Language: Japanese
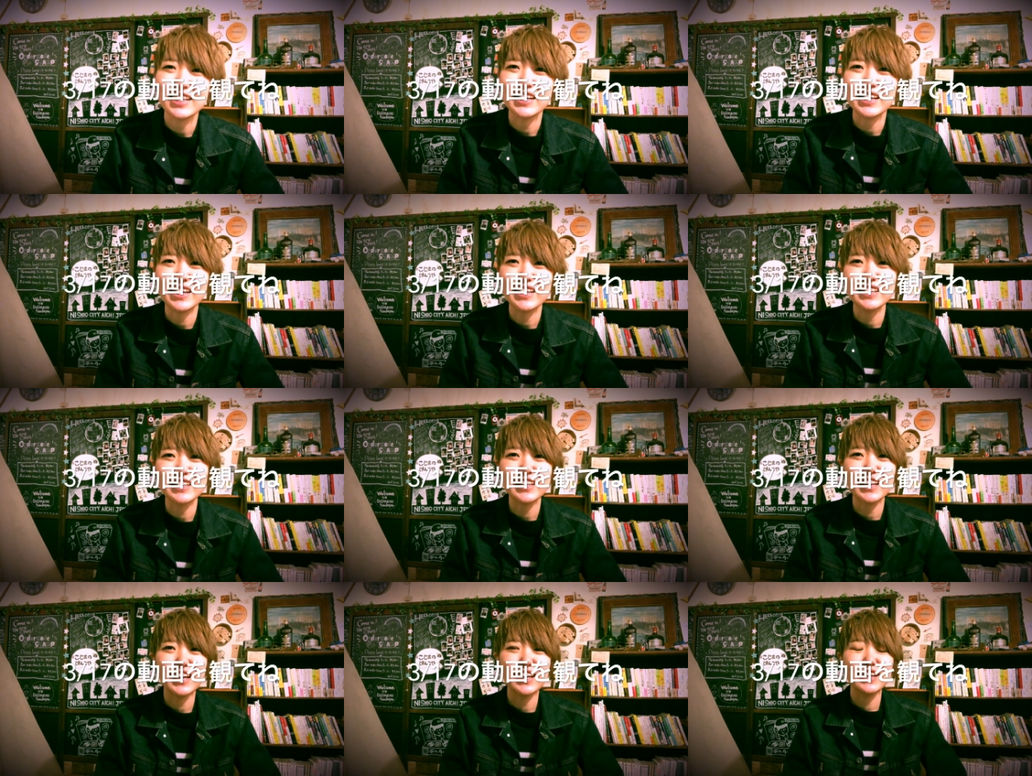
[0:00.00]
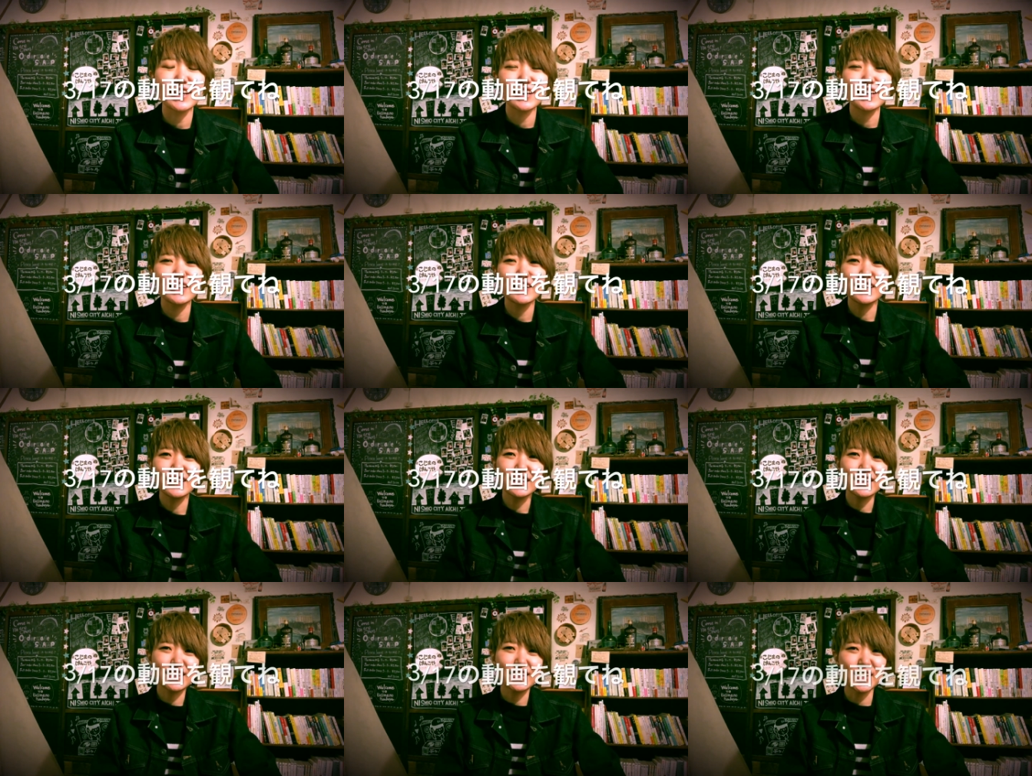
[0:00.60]
な偏見
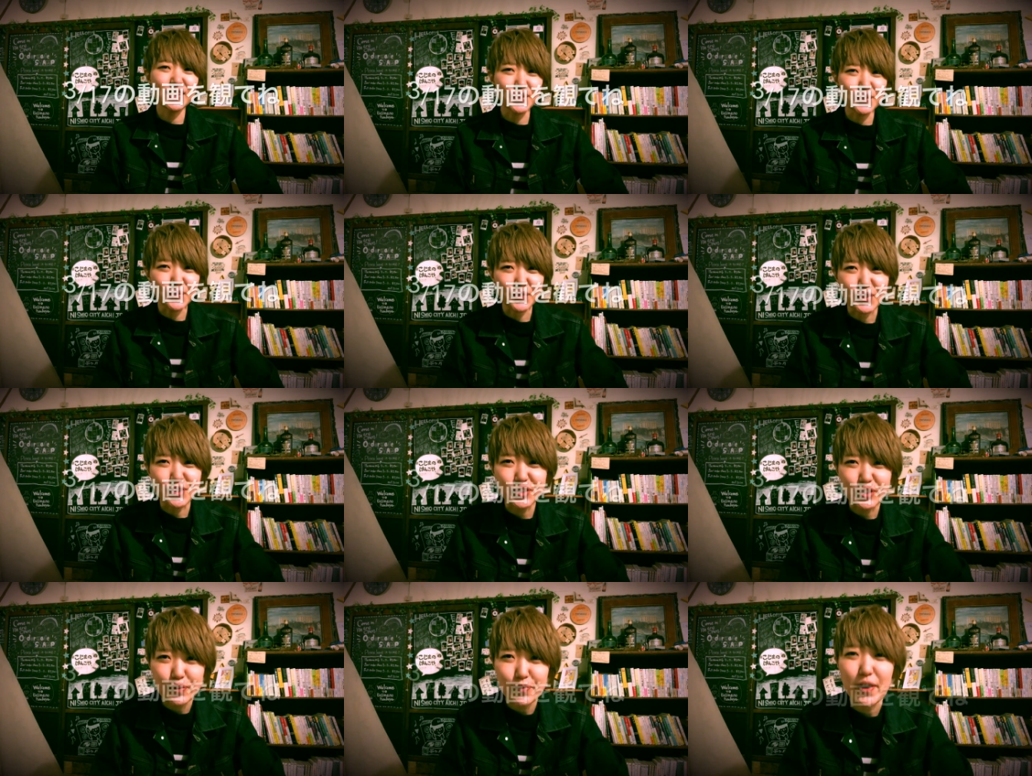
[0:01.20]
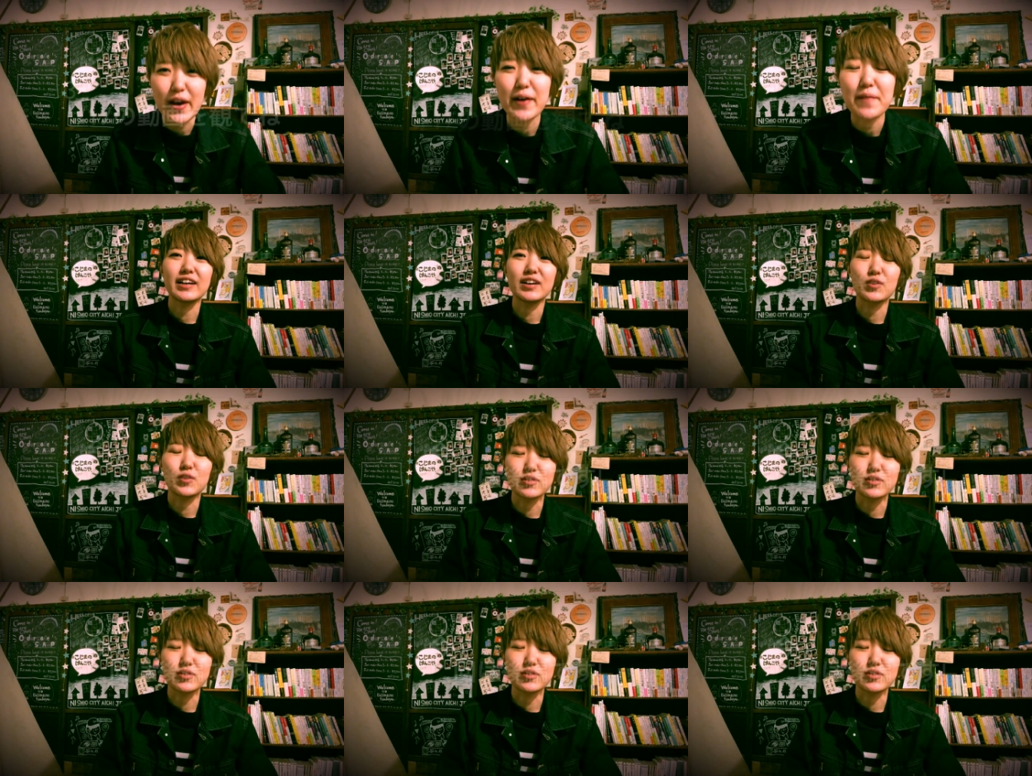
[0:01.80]
なども含め